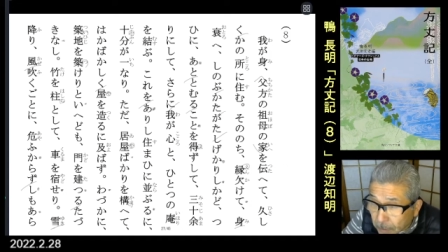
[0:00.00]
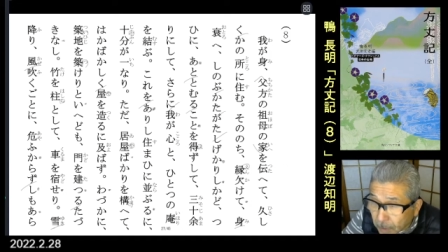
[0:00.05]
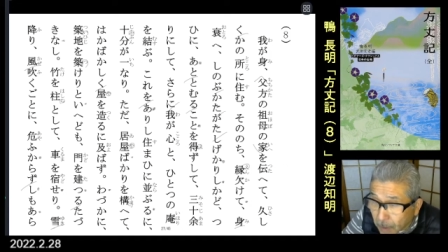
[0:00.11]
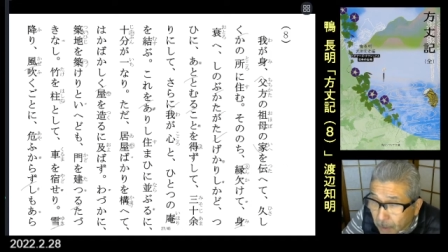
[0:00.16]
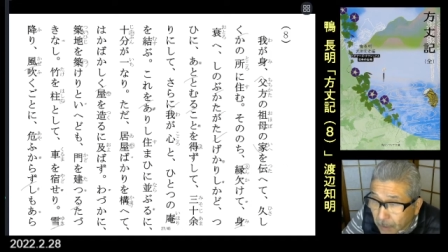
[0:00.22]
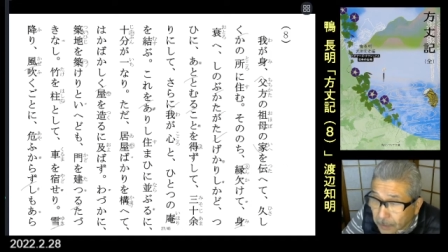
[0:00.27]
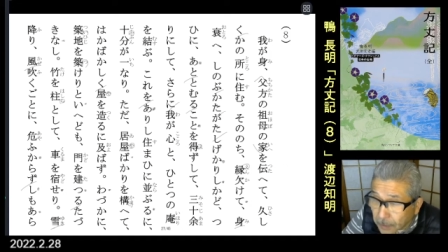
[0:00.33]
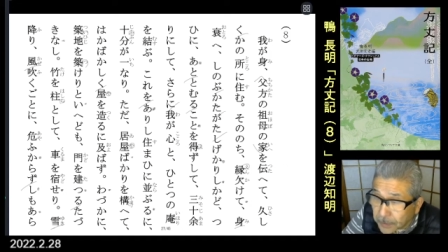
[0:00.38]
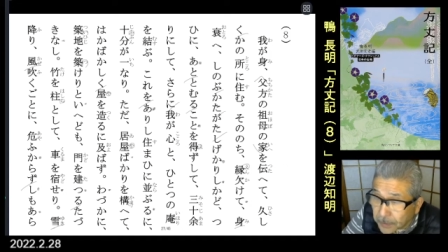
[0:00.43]

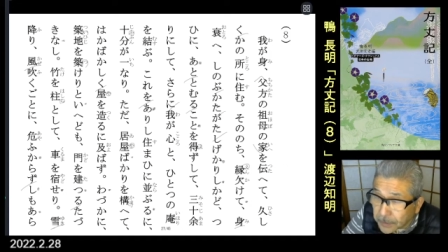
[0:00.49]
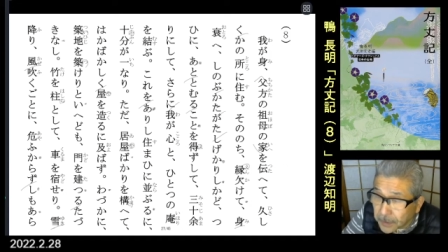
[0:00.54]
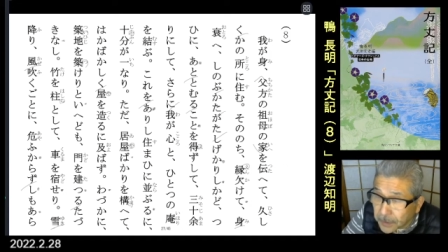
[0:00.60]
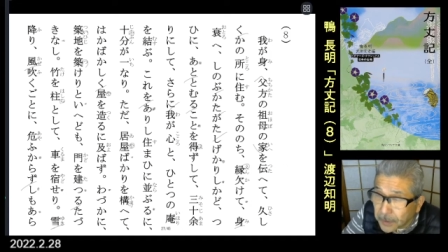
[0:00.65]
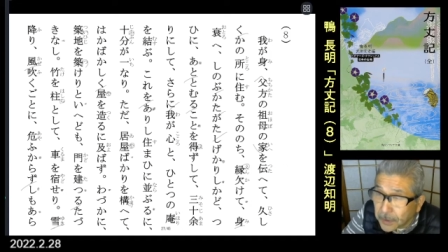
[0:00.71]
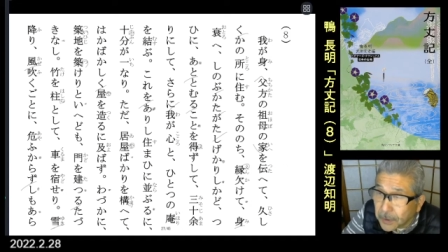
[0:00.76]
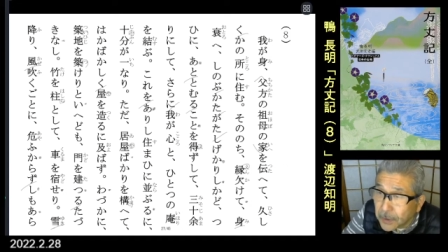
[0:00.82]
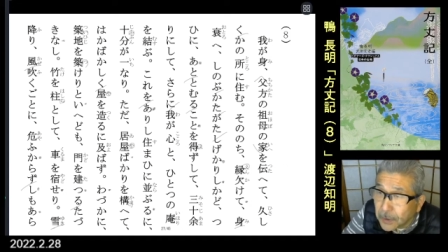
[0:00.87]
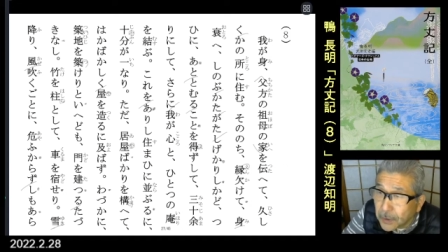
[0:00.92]
かけ
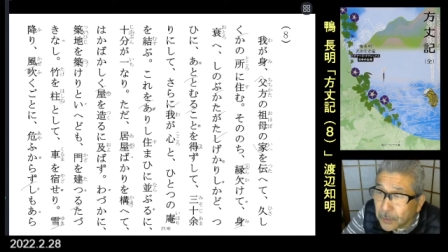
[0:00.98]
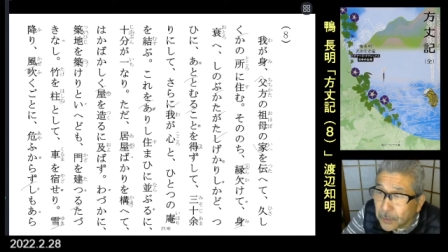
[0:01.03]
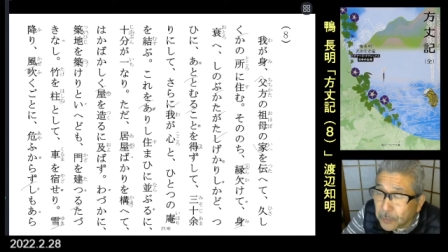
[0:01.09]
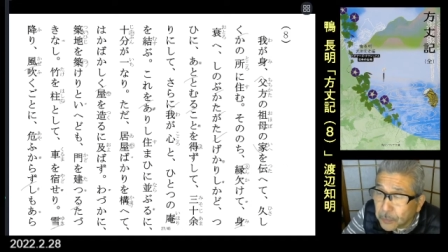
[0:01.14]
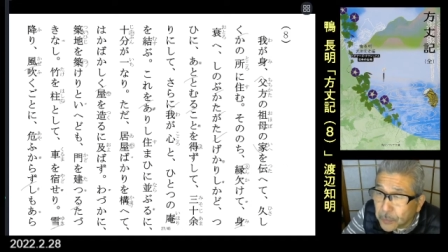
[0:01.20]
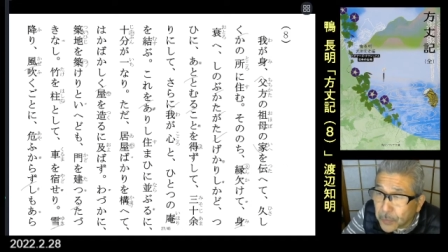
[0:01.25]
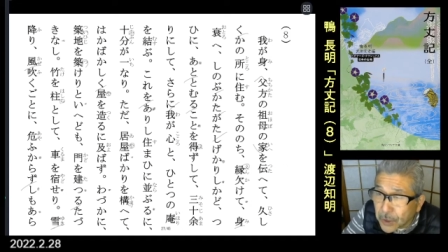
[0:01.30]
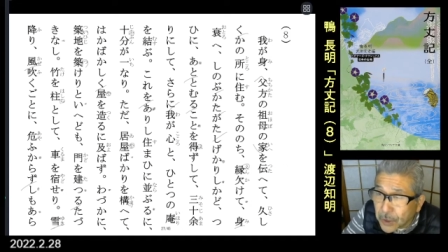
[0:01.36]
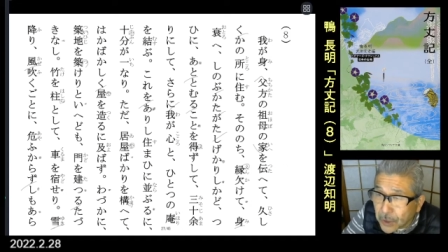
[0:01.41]
て
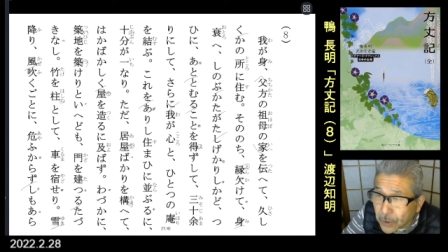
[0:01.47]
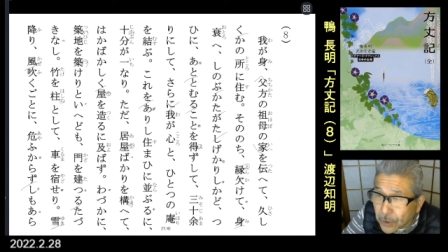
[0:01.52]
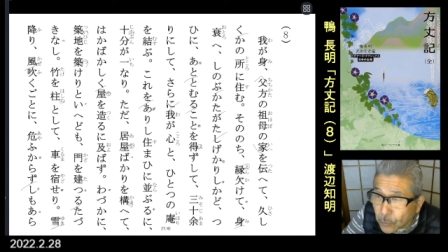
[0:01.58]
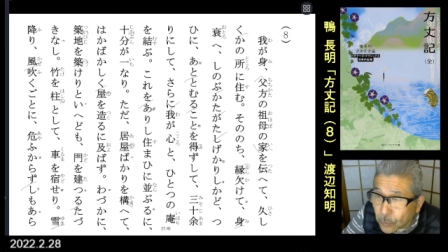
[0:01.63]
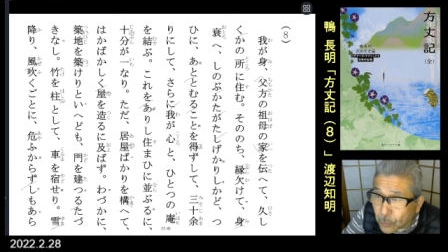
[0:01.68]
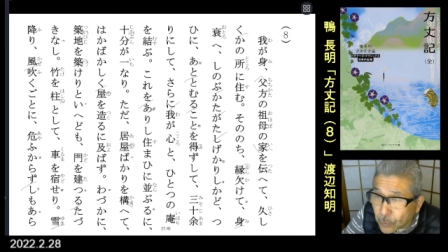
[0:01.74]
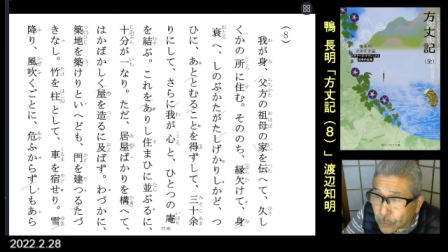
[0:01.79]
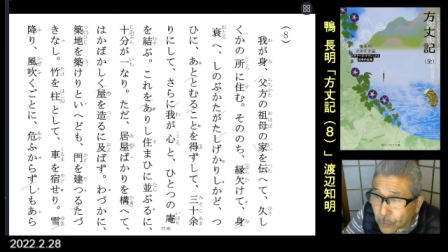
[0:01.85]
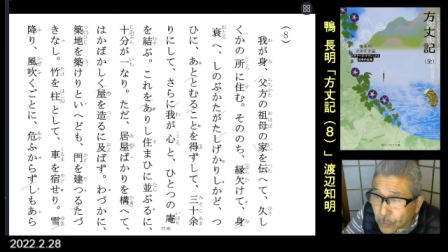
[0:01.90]
身
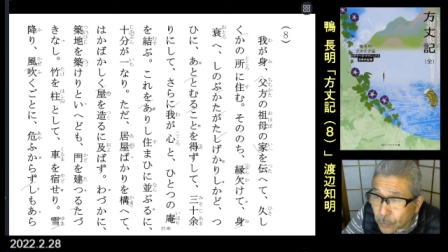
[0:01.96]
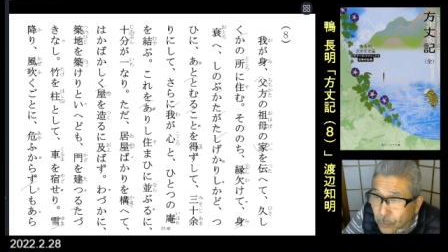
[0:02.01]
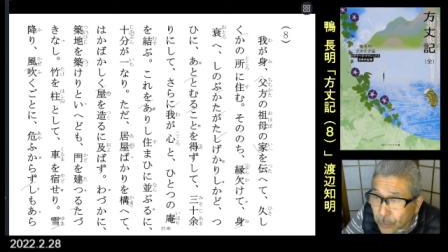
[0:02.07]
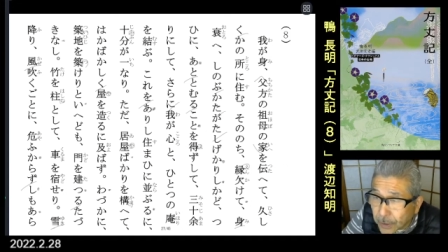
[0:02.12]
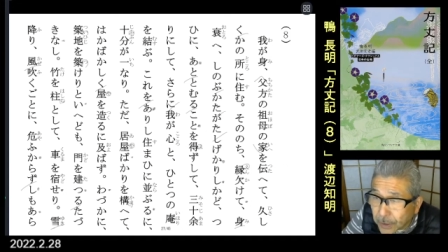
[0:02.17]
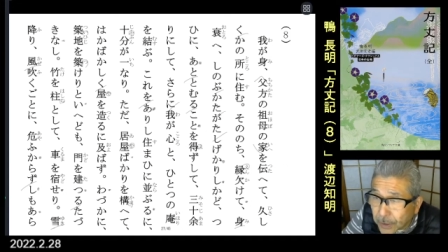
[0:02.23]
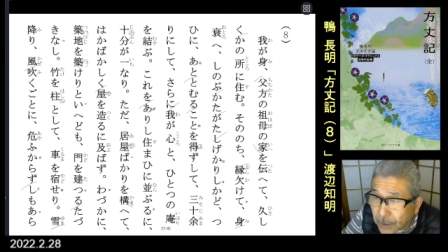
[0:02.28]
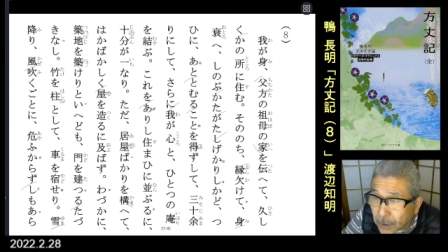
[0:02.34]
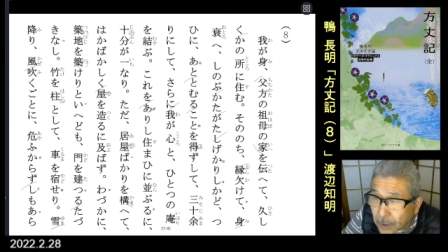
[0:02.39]

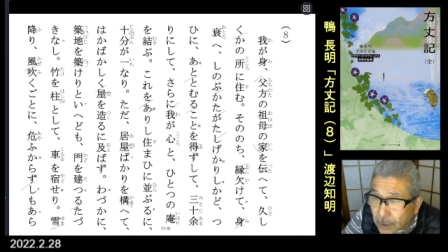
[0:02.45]
衰え